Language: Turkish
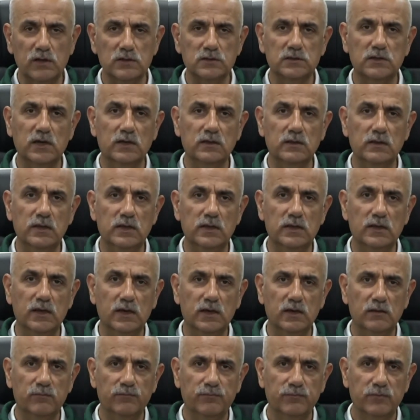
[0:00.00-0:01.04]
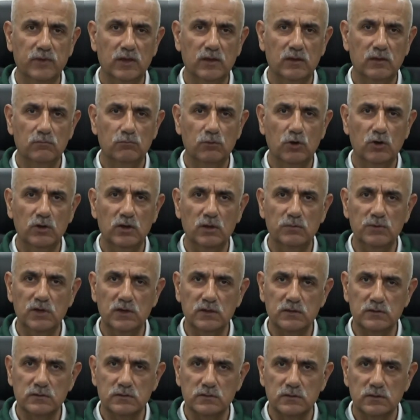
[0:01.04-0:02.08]
şekliyle böyle
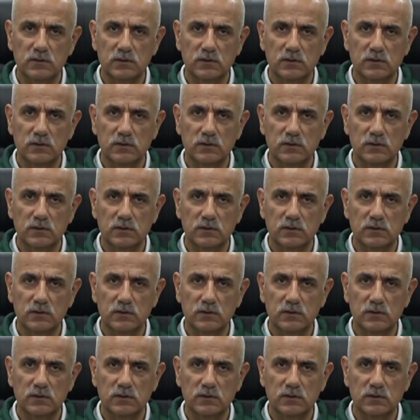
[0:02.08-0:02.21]
bir